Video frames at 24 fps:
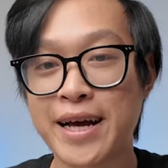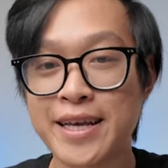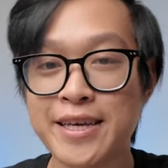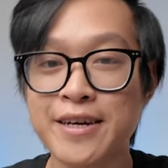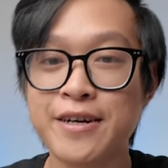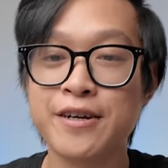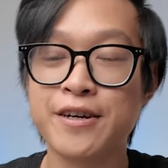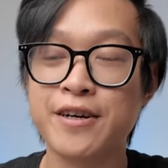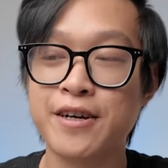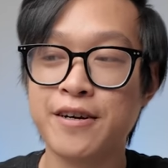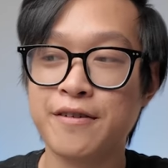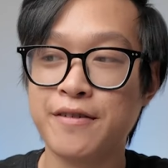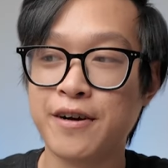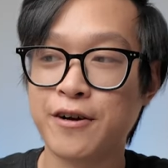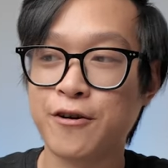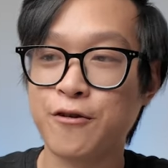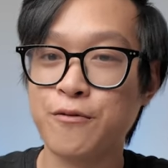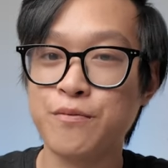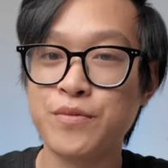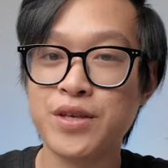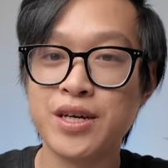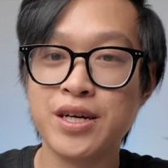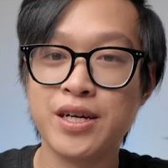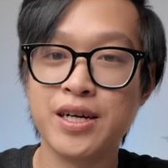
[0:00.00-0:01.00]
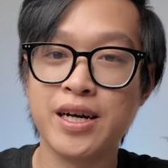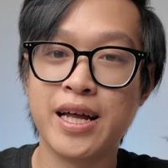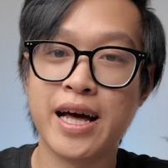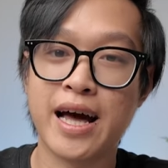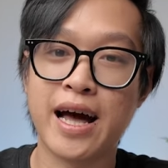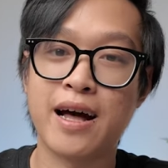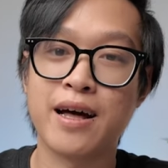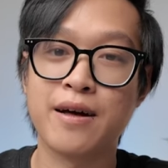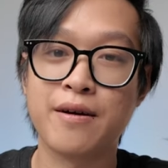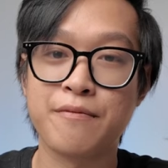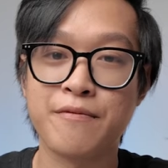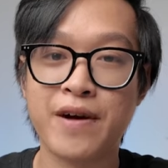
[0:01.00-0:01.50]
cá nhân, và cũng như
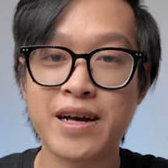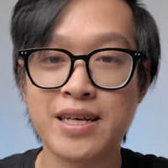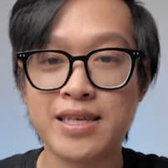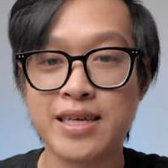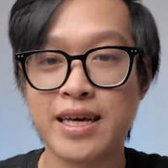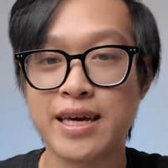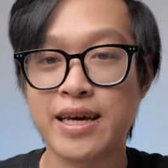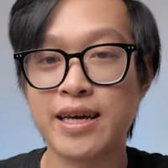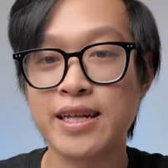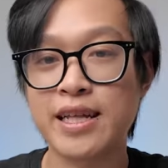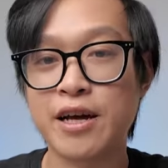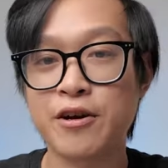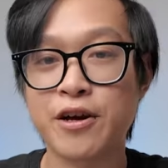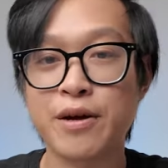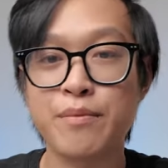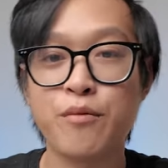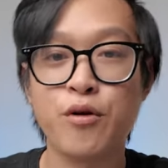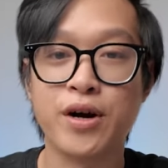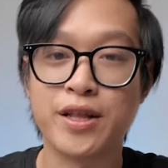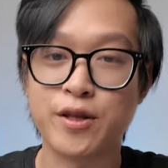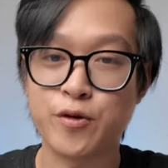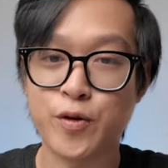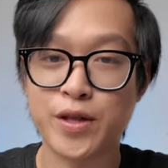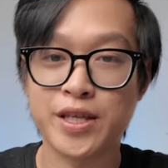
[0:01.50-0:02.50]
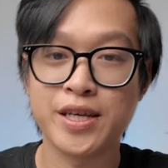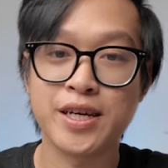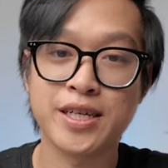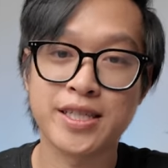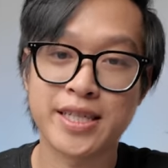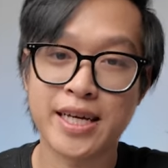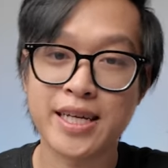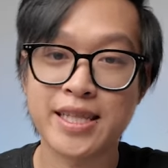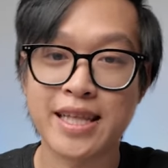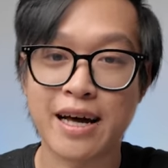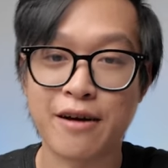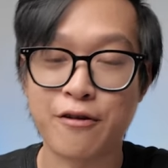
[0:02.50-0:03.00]
là phát triển theo cái mô hình doanh nhân
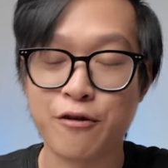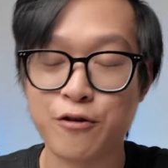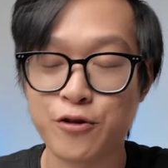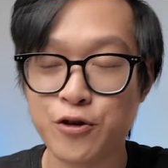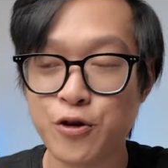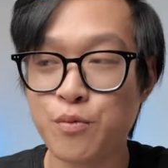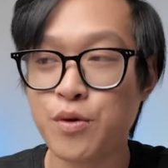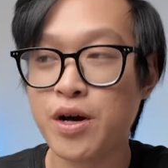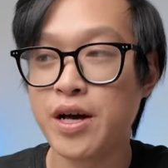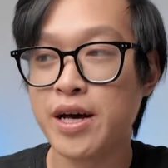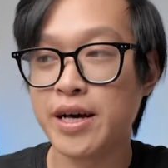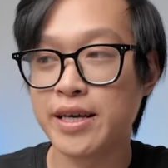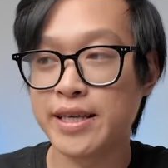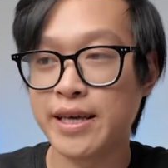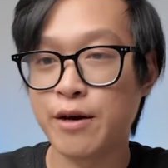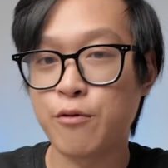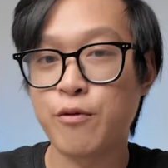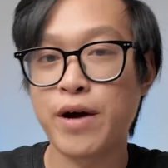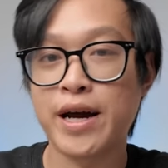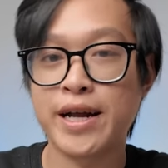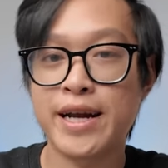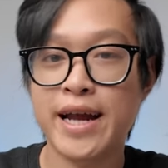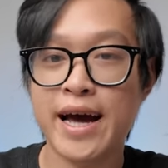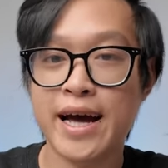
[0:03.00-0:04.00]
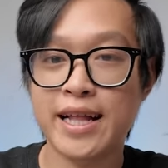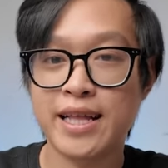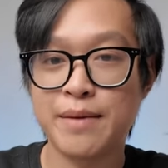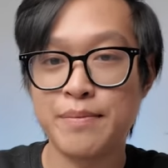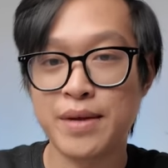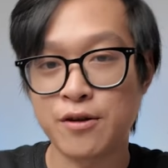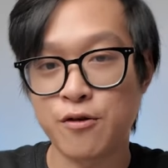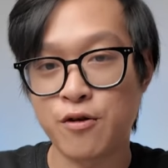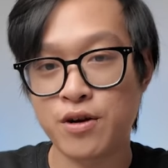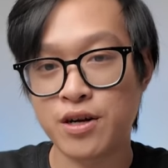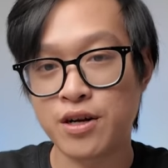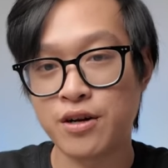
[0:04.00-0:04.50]
sáng tạo nội dung. Và ngoài ra thì
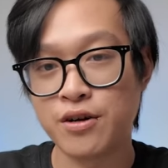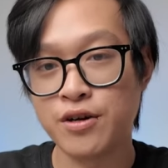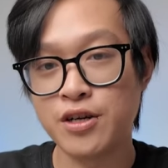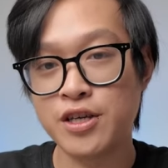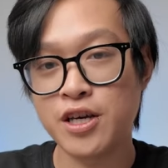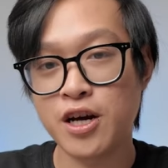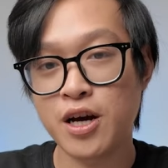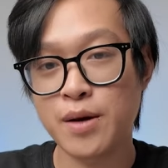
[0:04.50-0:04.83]
mình còn gửi